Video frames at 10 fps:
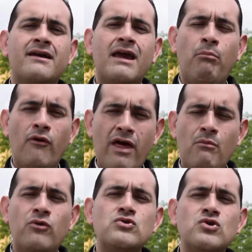que
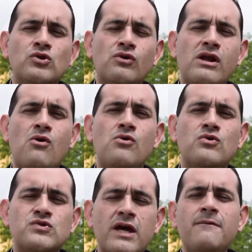podamos nosotros
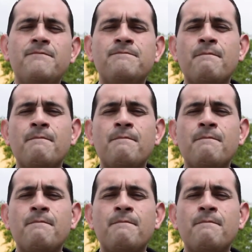reconocer,